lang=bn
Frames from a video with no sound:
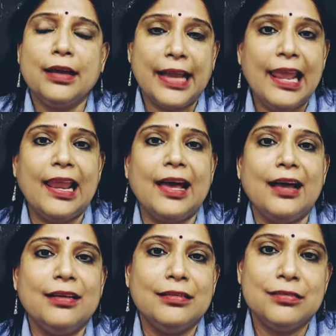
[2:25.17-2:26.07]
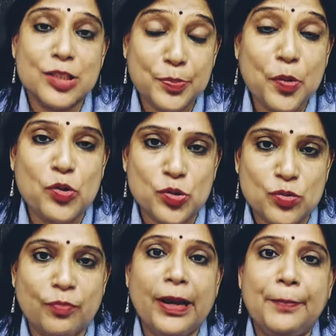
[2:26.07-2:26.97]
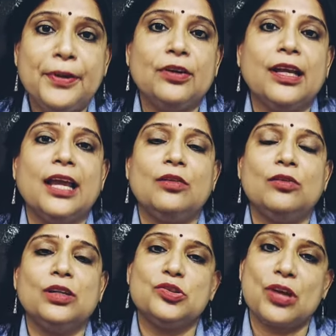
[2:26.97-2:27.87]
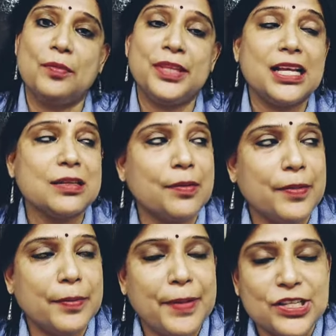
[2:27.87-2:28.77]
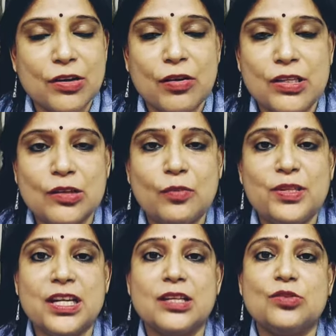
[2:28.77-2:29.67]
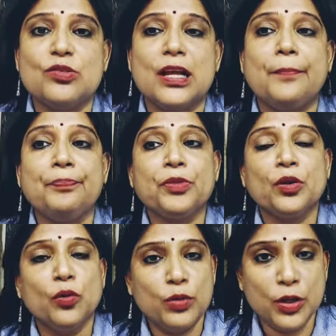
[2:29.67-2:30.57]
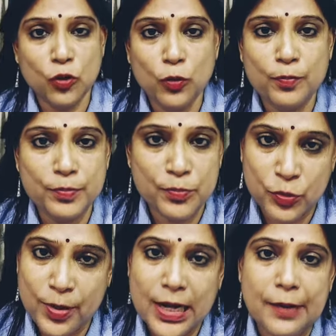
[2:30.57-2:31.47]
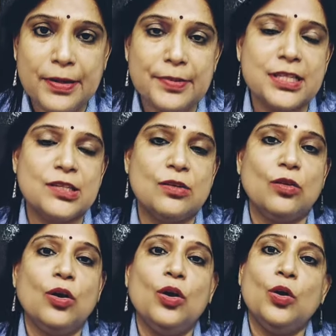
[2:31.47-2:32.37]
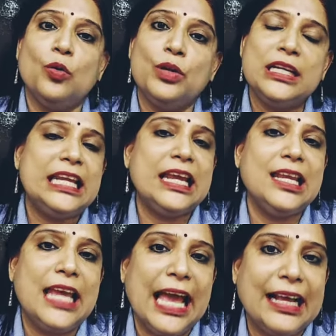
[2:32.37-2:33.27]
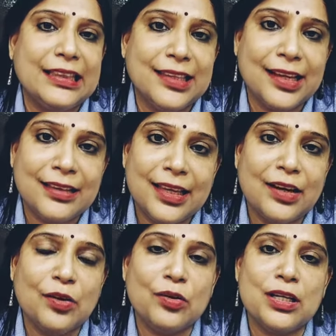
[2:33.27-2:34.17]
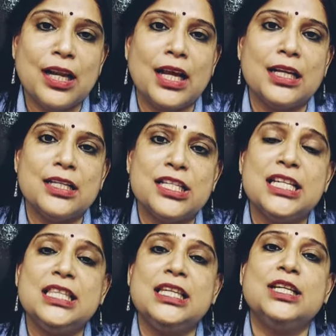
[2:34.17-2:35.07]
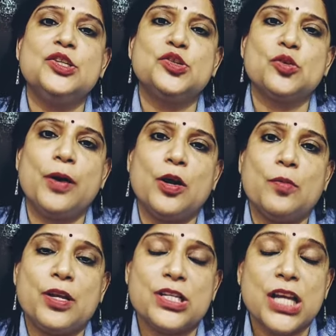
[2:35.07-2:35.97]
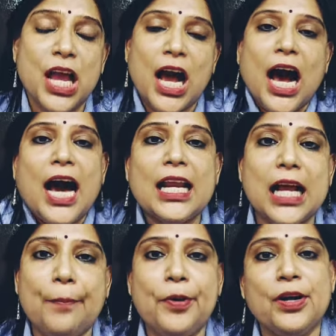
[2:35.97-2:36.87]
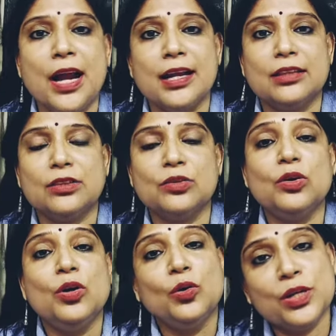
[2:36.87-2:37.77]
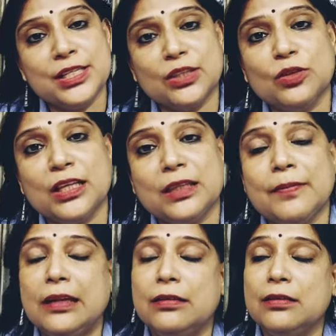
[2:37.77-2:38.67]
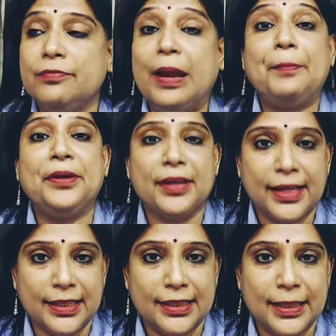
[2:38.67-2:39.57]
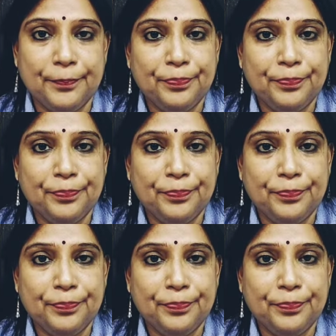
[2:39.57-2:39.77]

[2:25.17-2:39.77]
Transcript: খেলা স্পোর্টস ব্যাডমিন্টন খেলো কিছু আমি দেখেছি আমার আমার পাশের ঘর ছিল মিস্টার ডিসোজা উনি খুব জুবিনাল ডায়াবেটিস পেশেন্ট ছিল উনি ডেইলি এক থেকে দেড় ঘন্টা শীত গ্রীষ্ম বারো মাস হার কাঁপনো ঠান্ডাতেও যেত দেখতাম ব্যাডমিন্টন খেলতে